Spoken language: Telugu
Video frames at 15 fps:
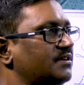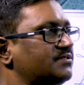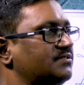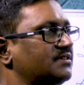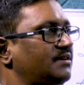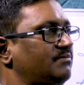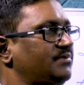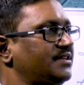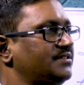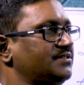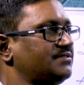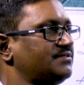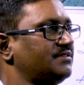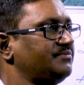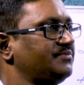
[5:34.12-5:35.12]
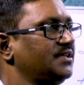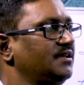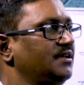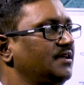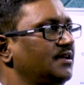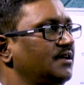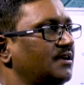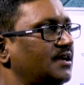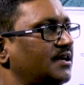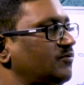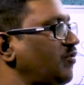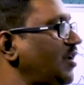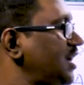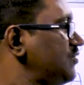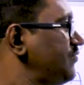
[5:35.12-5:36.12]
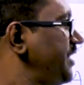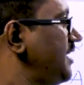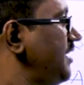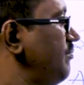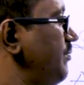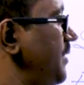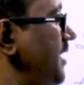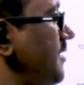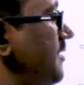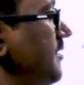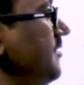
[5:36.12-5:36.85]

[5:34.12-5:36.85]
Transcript: మార్క్స్తో కంపేర్ చేస్తున్నాం రైట్ వాట్ వీ కంపేర్